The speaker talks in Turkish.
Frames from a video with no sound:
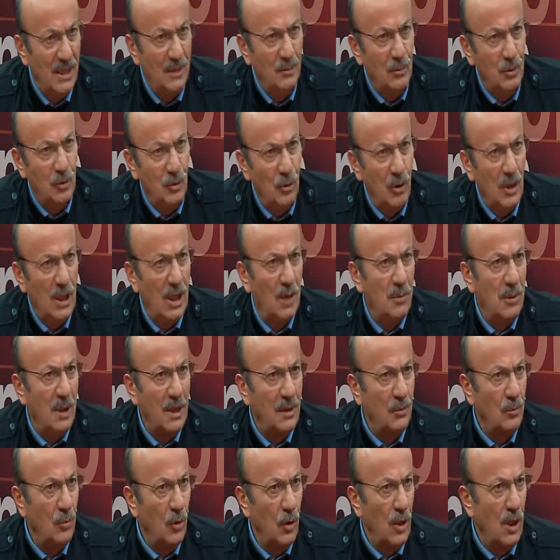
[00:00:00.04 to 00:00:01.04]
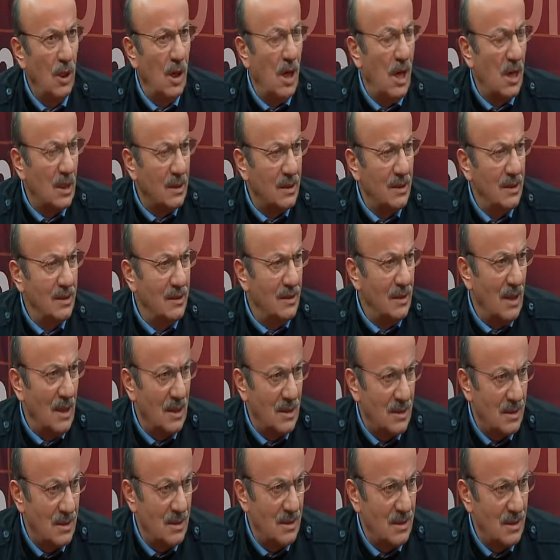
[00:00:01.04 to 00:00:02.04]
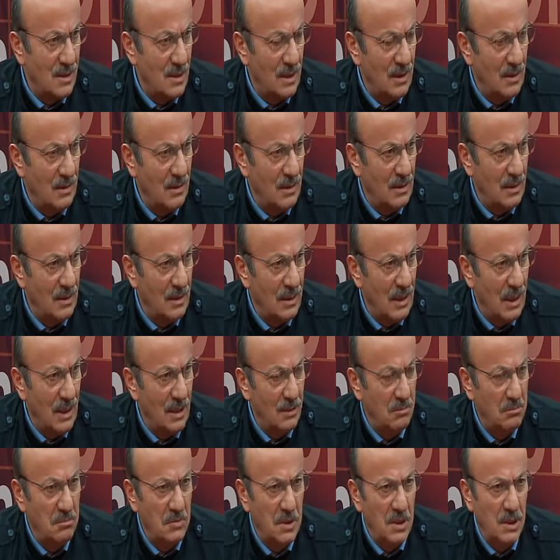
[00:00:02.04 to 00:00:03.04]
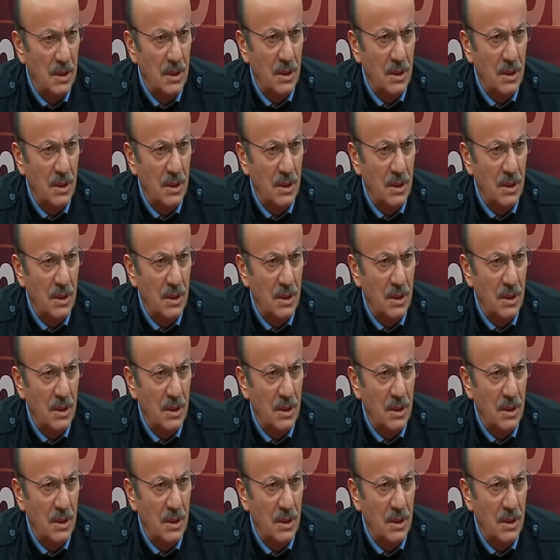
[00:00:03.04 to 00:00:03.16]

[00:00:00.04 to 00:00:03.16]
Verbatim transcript: şöyle yapalım böyle haklıdır haksız diyelim.